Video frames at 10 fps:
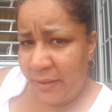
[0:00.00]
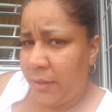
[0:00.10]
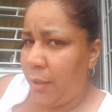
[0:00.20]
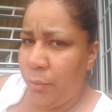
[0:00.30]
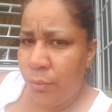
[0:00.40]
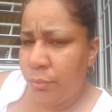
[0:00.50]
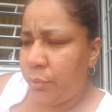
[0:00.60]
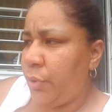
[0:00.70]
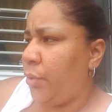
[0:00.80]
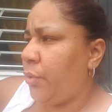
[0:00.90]
estar
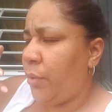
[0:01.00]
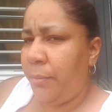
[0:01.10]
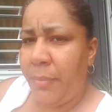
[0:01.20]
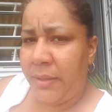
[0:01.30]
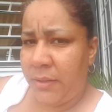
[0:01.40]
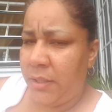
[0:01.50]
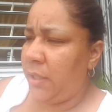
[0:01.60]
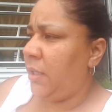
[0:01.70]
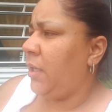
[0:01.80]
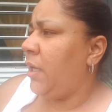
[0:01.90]
juntos,
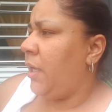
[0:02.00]
compartir